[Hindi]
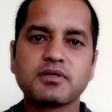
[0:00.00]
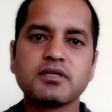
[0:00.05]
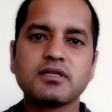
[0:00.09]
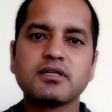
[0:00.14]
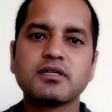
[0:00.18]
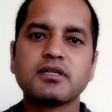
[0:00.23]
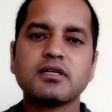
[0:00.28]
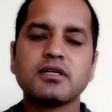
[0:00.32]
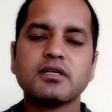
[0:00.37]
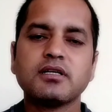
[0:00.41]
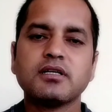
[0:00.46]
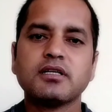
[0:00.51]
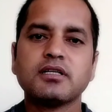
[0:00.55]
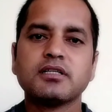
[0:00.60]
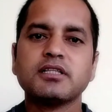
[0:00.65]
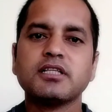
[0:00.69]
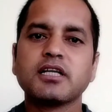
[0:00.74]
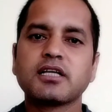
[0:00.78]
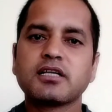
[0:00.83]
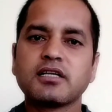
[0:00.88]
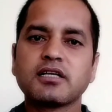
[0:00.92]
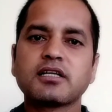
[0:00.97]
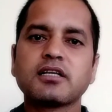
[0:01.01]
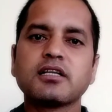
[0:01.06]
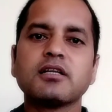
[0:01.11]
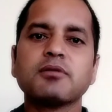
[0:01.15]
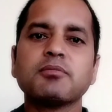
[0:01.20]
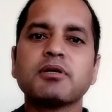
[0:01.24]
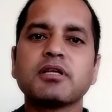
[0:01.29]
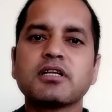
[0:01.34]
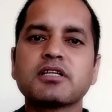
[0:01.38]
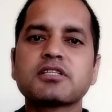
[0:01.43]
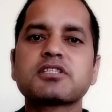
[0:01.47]
पर देखने के लिए
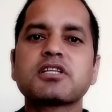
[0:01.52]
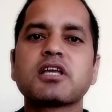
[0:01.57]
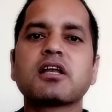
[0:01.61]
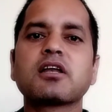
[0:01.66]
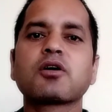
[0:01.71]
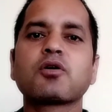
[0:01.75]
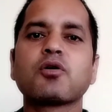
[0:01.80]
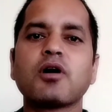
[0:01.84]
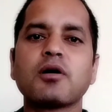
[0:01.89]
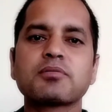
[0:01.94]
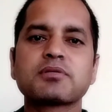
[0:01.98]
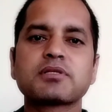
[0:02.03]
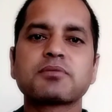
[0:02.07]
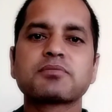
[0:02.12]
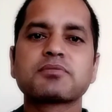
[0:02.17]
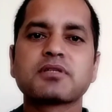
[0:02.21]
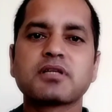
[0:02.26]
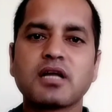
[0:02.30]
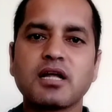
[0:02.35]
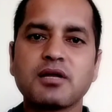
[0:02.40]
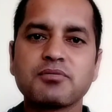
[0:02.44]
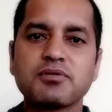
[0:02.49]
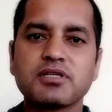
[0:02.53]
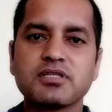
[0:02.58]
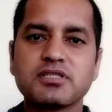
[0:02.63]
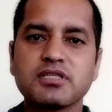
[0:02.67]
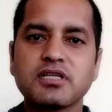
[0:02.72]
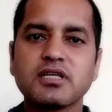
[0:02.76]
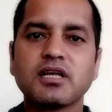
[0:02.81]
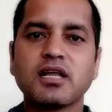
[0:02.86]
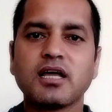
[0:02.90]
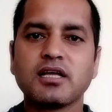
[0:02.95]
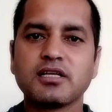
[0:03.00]
मेरे चैनल को आप सब्सक्राइब
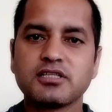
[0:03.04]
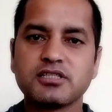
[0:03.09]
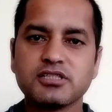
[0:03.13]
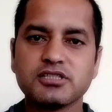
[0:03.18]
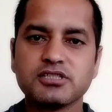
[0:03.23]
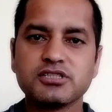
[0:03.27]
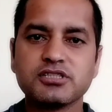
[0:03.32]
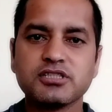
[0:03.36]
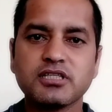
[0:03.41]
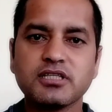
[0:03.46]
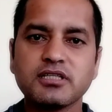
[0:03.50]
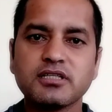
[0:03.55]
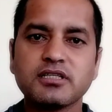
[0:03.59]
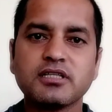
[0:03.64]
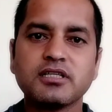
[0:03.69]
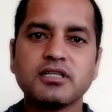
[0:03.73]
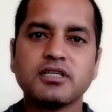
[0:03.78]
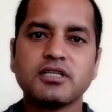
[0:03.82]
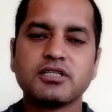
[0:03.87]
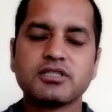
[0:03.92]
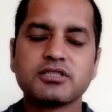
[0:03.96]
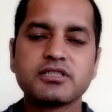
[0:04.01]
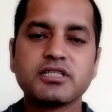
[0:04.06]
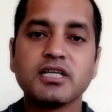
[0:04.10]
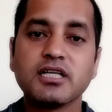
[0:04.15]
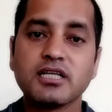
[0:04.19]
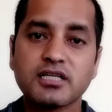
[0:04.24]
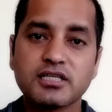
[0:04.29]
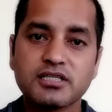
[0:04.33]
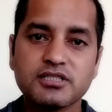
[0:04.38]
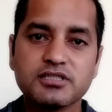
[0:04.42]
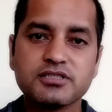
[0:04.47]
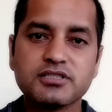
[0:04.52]
कीजिए लाइक कीजिए शेयर
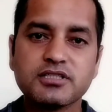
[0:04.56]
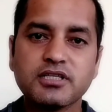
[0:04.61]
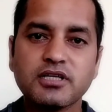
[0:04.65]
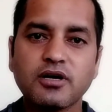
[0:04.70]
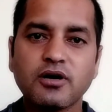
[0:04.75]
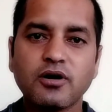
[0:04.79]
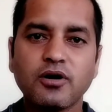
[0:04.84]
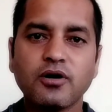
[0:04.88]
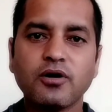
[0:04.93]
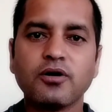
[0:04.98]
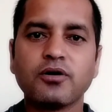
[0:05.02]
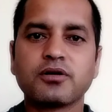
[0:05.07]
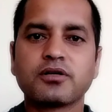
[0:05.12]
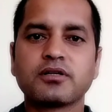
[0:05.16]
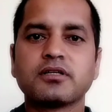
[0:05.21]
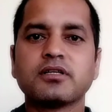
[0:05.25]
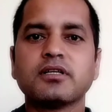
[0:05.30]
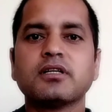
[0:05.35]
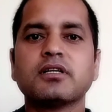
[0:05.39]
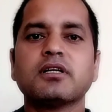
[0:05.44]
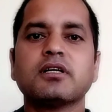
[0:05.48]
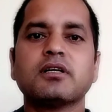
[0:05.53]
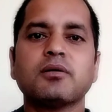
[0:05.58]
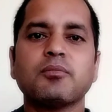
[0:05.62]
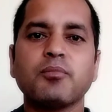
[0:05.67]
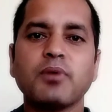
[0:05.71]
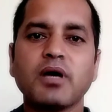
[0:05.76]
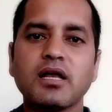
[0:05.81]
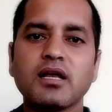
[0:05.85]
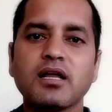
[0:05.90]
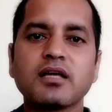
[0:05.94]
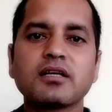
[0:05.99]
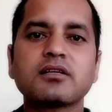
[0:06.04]
कीजिए और
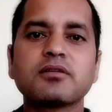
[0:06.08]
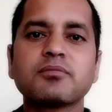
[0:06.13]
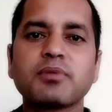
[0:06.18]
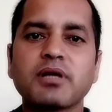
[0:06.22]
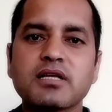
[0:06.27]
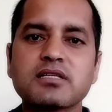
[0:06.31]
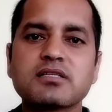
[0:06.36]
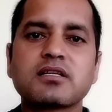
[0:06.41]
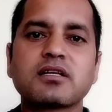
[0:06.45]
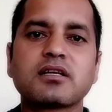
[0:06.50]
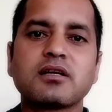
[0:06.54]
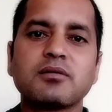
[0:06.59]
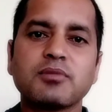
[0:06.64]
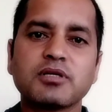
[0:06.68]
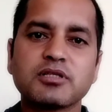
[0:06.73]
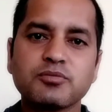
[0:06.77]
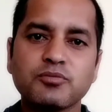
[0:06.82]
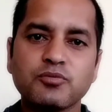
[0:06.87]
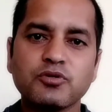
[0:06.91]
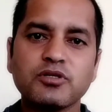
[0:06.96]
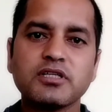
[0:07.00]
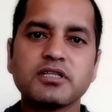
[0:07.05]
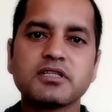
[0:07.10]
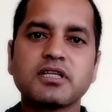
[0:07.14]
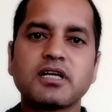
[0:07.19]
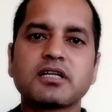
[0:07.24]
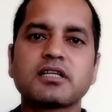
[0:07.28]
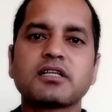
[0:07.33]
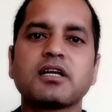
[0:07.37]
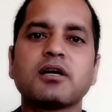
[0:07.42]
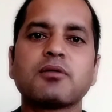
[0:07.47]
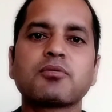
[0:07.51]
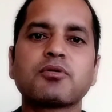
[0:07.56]
बेल आइकन प्रेस करना मत भूलिए
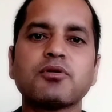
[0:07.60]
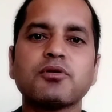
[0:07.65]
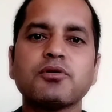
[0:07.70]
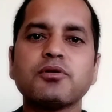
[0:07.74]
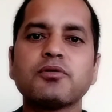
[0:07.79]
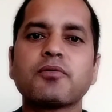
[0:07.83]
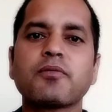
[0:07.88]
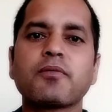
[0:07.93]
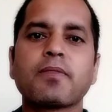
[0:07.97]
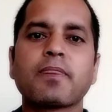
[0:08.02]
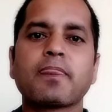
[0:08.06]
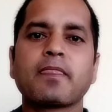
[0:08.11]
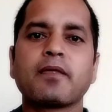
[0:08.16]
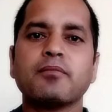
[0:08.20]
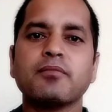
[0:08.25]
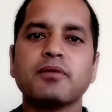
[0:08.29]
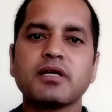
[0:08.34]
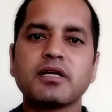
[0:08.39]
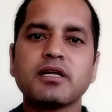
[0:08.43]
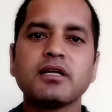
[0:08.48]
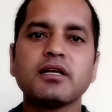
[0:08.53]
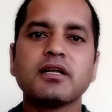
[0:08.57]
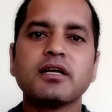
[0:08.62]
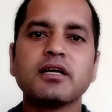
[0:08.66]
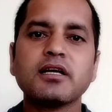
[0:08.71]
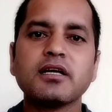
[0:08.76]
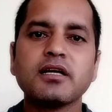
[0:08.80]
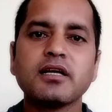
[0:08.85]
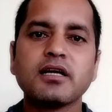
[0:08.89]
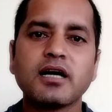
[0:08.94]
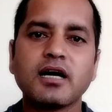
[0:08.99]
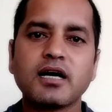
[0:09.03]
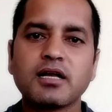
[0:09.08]
ताकि आपको मेरे
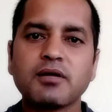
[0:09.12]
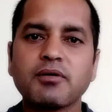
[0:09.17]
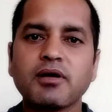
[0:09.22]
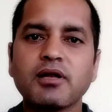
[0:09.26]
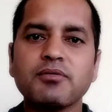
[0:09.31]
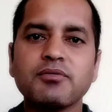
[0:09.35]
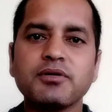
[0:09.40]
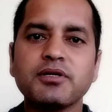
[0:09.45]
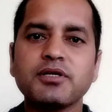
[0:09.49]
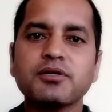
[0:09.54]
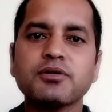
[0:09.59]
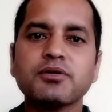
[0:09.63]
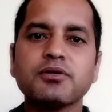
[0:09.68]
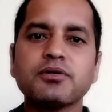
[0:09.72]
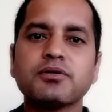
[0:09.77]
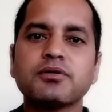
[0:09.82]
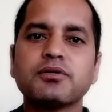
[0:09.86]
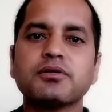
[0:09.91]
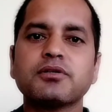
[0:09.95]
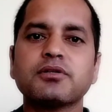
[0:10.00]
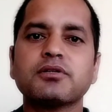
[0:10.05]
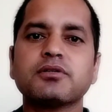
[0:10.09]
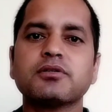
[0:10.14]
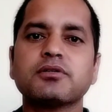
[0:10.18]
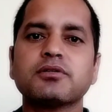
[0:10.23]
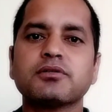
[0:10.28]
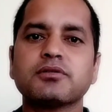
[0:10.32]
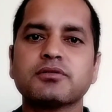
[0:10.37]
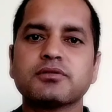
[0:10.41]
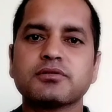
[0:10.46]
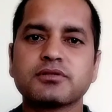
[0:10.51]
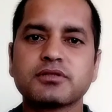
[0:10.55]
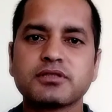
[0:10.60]
नए आने वाले वीडियो
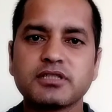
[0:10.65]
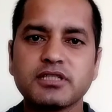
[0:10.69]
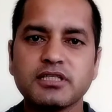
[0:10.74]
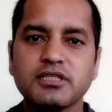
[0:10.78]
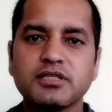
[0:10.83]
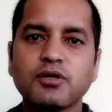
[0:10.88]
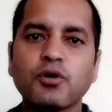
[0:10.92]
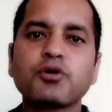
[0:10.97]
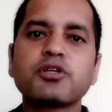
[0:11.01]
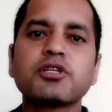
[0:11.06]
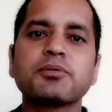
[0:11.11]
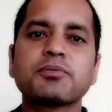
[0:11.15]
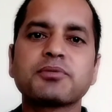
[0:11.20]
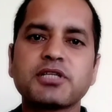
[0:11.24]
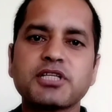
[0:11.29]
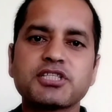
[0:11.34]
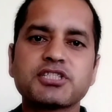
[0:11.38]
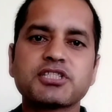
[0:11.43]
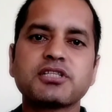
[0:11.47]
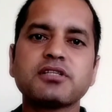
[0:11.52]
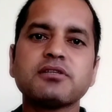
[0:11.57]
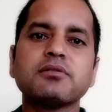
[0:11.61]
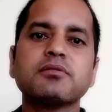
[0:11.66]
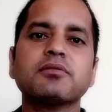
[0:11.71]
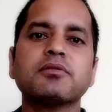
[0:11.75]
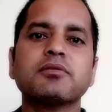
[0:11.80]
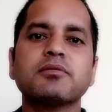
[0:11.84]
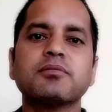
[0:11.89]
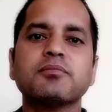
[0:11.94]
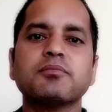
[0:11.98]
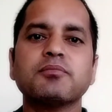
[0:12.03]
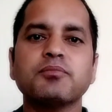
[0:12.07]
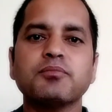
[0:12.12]
की नोटिफिकेशन
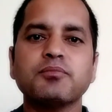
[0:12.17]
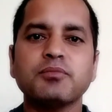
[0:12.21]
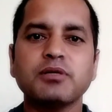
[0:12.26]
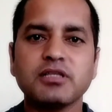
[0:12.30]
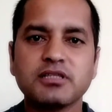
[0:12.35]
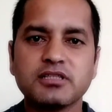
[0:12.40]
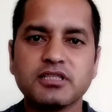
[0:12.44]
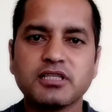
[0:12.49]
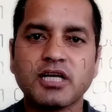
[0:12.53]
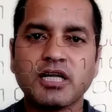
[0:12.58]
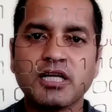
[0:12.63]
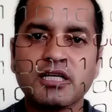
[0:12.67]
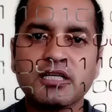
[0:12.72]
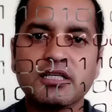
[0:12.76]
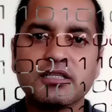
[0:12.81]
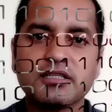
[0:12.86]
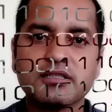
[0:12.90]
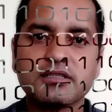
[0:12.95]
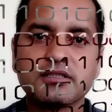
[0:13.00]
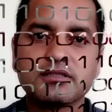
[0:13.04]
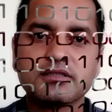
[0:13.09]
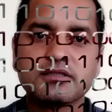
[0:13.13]
मिलती रहे